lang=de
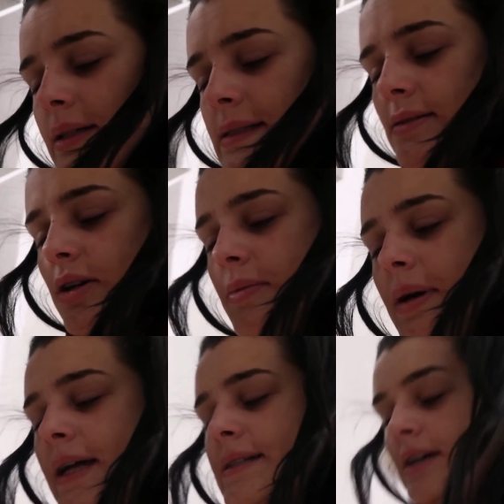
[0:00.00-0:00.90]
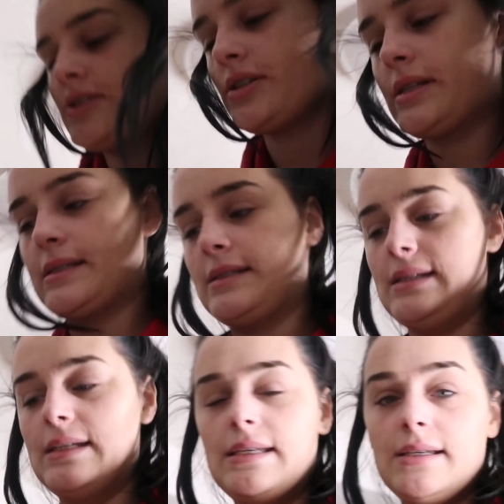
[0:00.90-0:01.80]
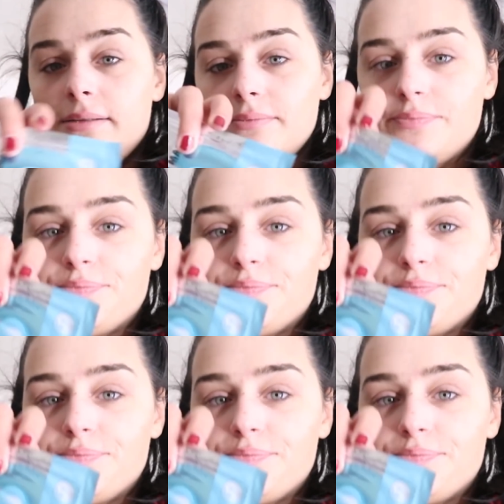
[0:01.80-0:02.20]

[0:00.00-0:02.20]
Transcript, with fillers: Sind noch in meiner Tasche. Das sind die hier.